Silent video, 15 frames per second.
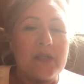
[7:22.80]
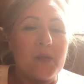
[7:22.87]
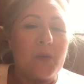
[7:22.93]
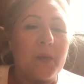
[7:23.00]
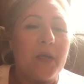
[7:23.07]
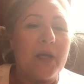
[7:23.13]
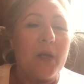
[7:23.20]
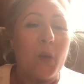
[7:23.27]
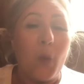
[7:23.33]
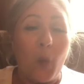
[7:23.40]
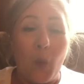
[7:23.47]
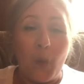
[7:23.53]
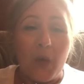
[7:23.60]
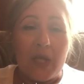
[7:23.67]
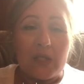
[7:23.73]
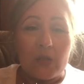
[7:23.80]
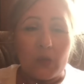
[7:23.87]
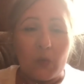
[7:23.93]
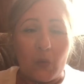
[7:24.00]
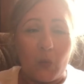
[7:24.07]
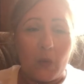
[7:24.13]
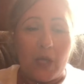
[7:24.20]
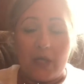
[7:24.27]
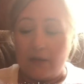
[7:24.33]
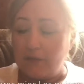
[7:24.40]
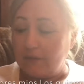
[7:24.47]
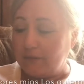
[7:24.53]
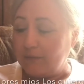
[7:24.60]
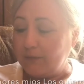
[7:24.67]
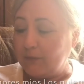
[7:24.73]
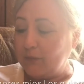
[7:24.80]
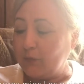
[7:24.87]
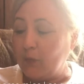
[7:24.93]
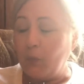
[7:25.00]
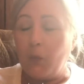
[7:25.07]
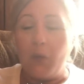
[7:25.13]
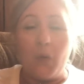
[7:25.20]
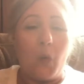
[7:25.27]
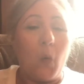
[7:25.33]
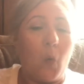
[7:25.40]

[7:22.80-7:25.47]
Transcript: que escoger una sola no puedo